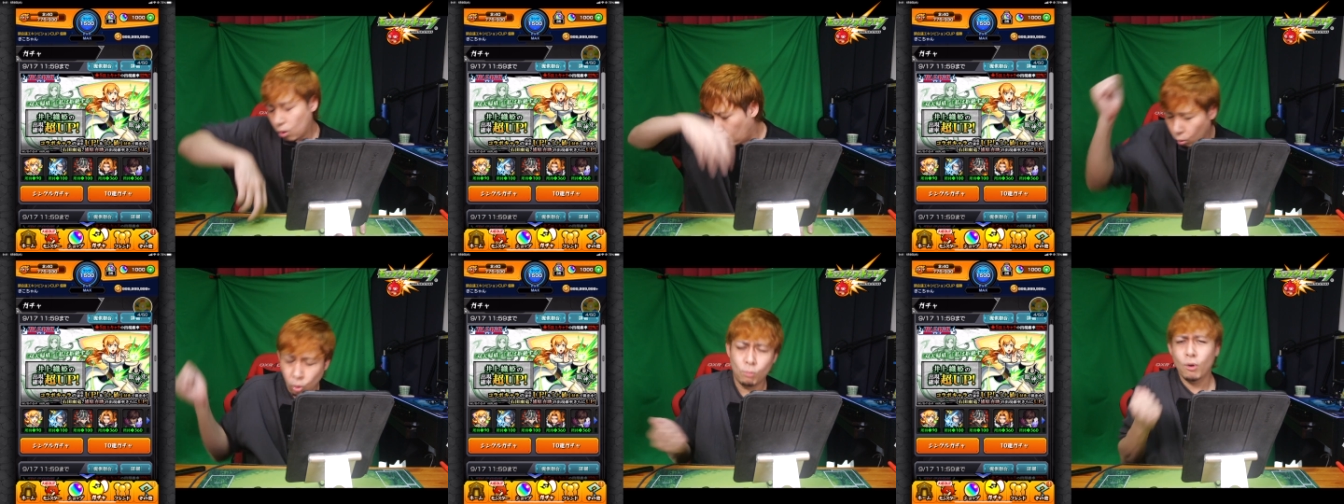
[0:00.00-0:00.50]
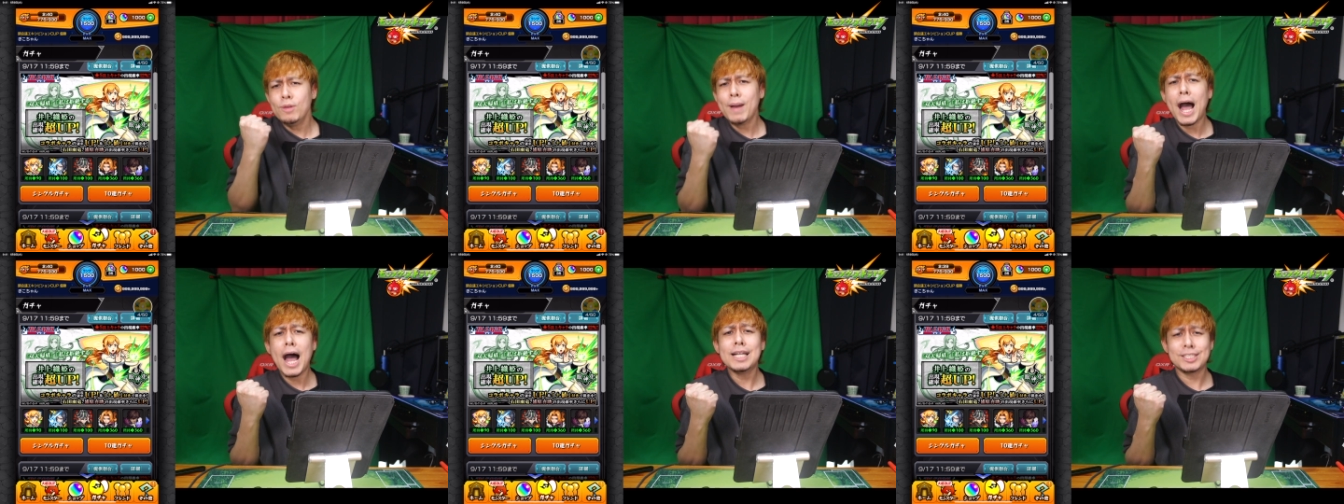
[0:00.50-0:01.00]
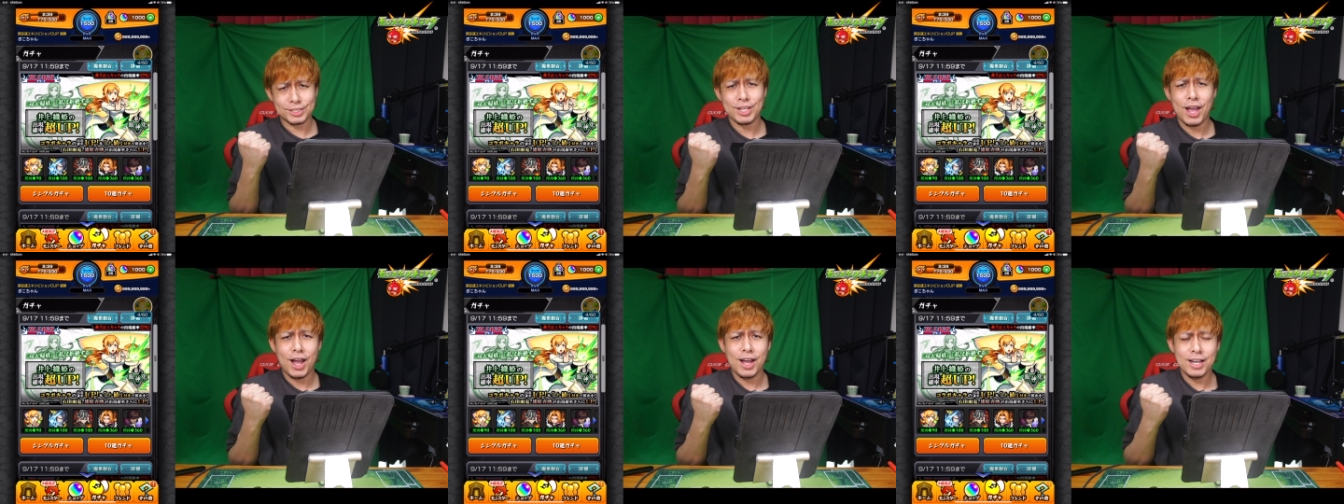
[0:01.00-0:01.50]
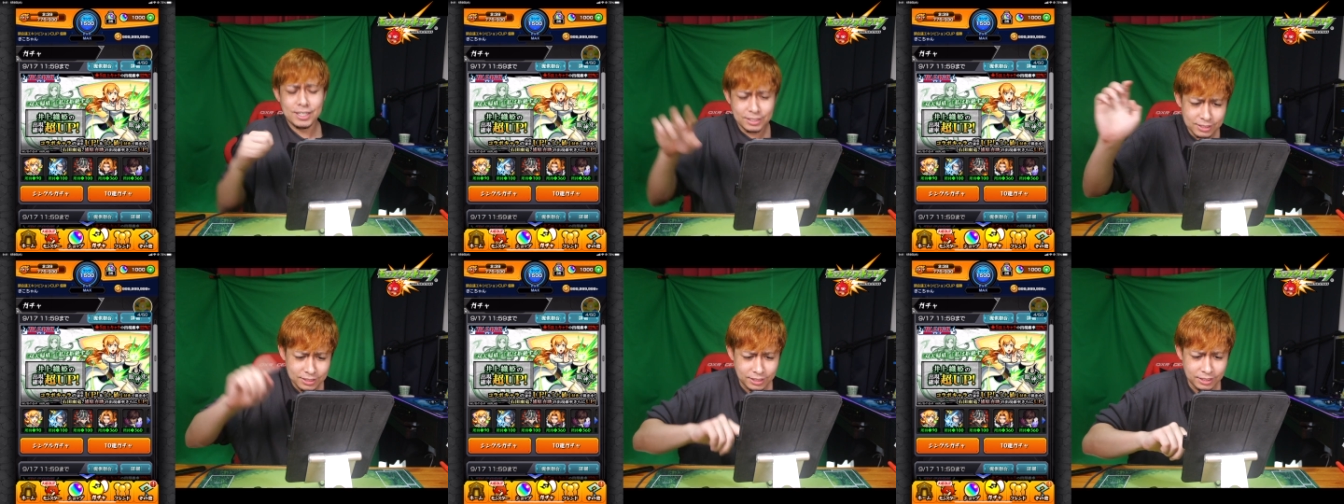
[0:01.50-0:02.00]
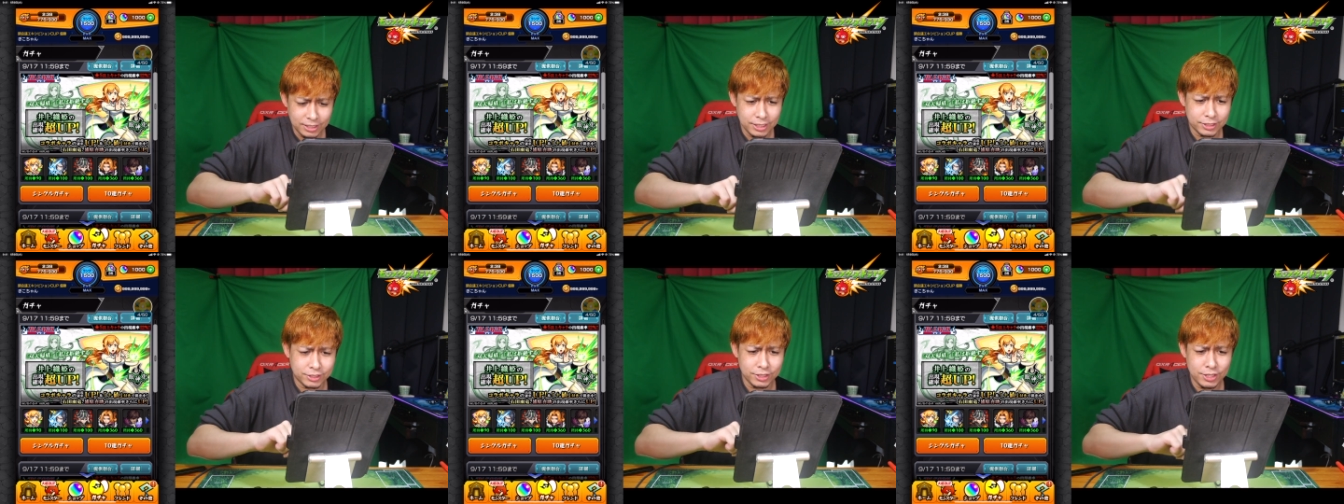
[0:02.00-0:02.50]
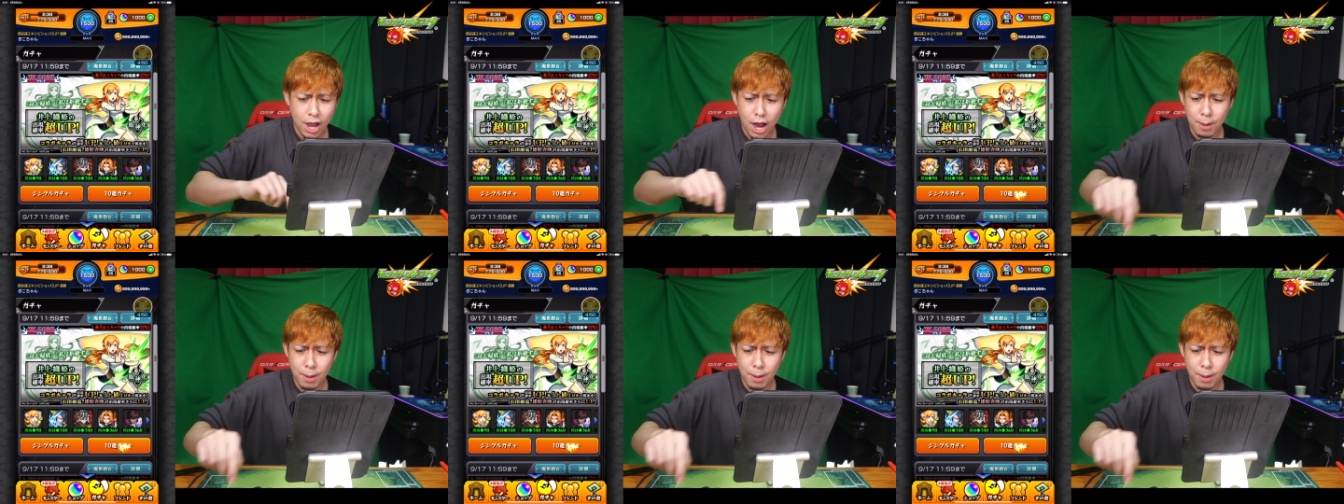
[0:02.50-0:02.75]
思いますいくよ